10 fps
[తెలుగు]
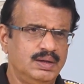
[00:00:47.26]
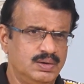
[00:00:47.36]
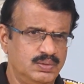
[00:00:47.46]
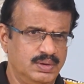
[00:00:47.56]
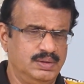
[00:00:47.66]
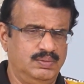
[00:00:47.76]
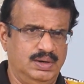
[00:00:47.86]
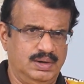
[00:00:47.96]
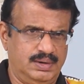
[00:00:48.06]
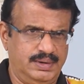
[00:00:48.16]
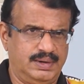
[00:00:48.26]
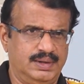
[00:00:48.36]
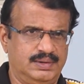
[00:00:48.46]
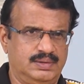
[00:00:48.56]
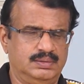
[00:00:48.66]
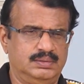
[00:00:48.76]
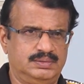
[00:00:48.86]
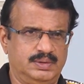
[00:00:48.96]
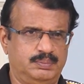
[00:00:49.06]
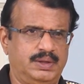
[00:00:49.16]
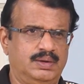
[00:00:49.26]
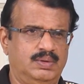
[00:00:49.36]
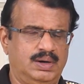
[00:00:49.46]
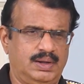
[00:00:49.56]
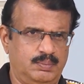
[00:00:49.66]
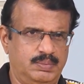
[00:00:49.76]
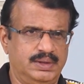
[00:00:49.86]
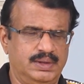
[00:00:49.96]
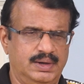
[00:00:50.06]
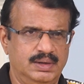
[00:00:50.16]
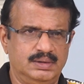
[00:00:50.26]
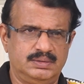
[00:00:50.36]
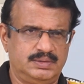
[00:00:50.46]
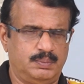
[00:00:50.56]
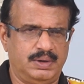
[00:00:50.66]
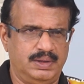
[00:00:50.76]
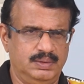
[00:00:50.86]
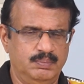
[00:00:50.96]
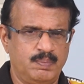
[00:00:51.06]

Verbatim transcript: రెండోది వాళ్ళ డీటెయిల్స్ చెప్తే వాళ్ళకి ఇబ్బంది అని చెప్పలేదు